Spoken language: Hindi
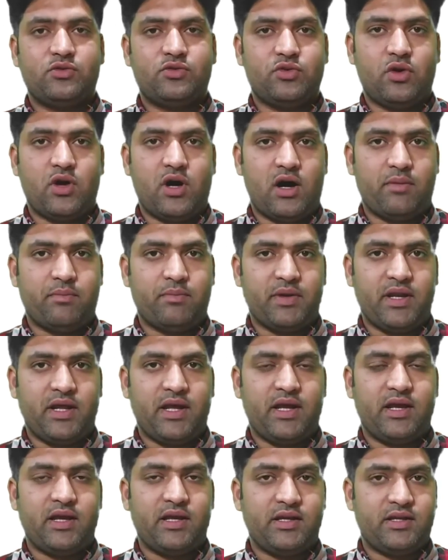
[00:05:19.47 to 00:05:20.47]
जो
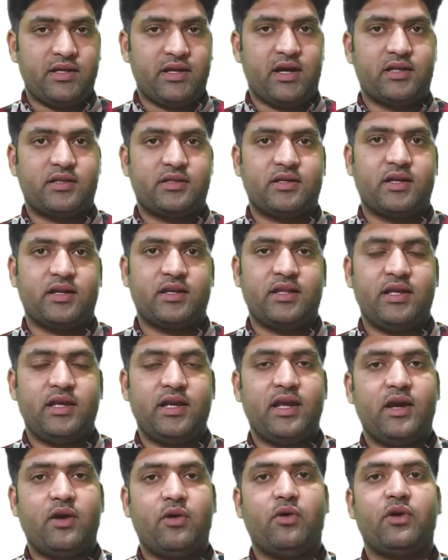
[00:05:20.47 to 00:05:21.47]
आपने याद करनी
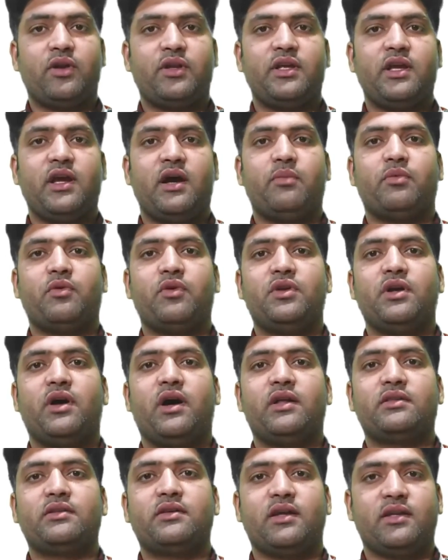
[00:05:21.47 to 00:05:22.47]
है और ये आपको
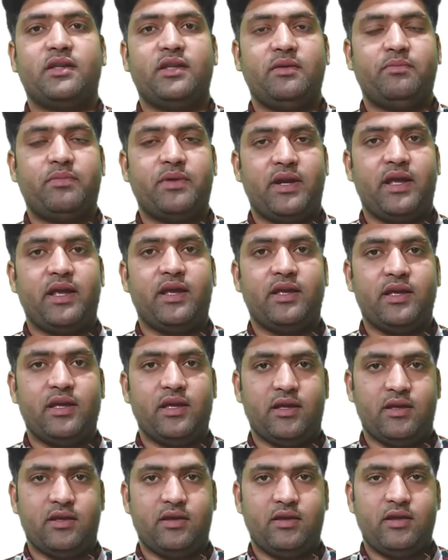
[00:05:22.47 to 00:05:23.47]
याद करनी
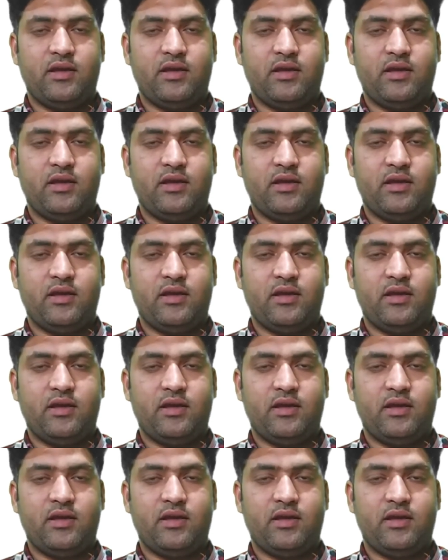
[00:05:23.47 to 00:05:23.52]
पड़ेंगी